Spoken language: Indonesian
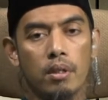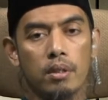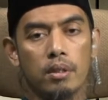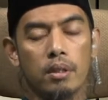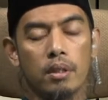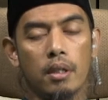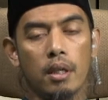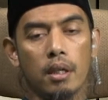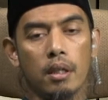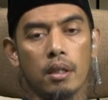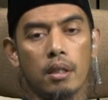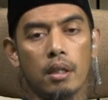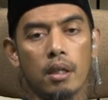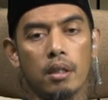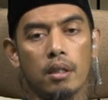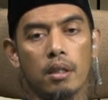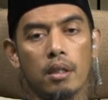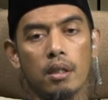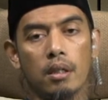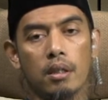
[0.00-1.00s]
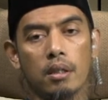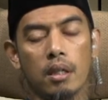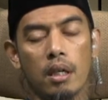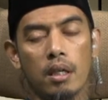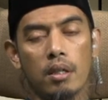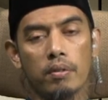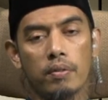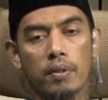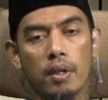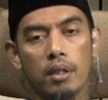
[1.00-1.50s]
sedangkan uh,
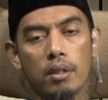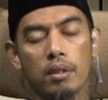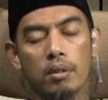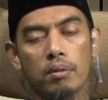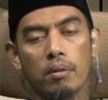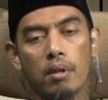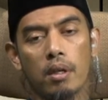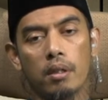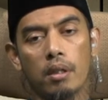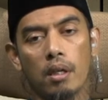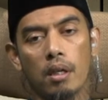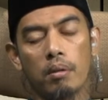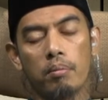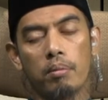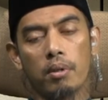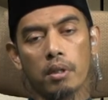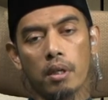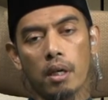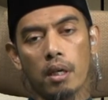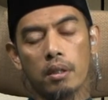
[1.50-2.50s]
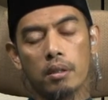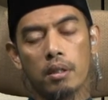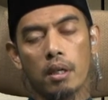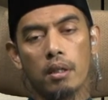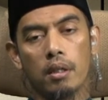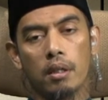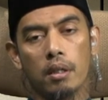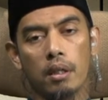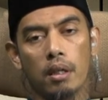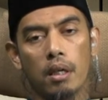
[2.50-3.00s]
kaifa itu adalah
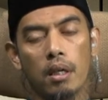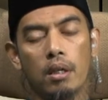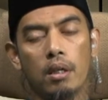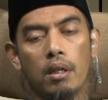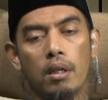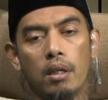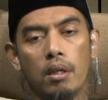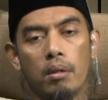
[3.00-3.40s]
berkaitan dengan